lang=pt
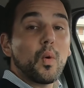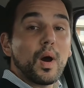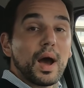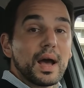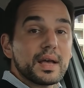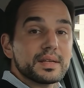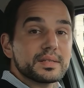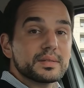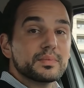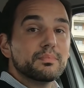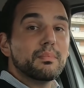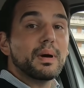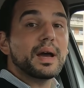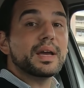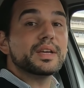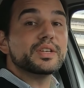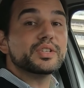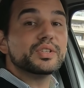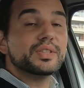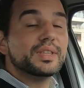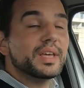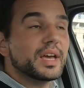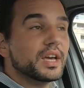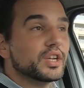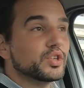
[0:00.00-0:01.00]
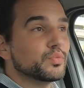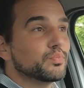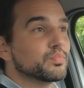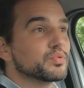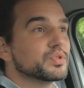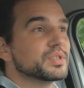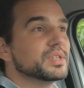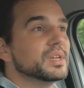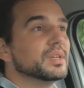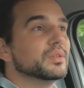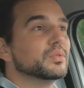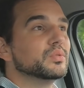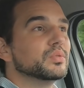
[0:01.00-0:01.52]
quase mais
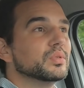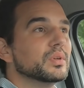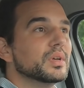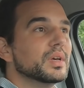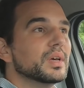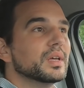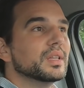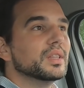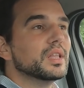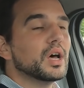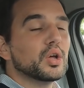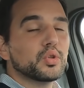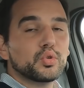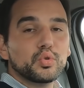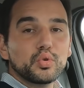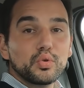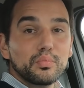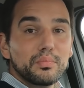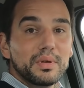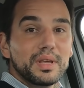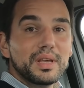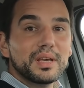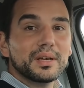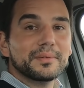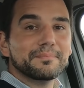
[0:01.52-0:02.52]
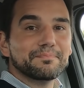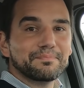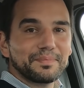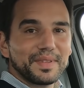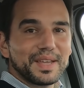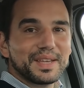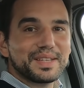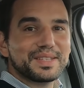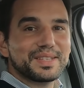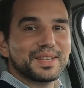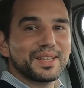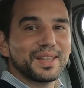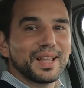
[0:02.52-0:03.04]
10% da autonomia
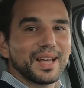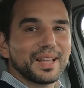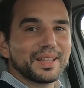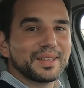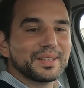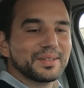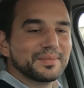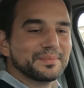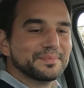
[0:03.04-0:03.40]
em cidade.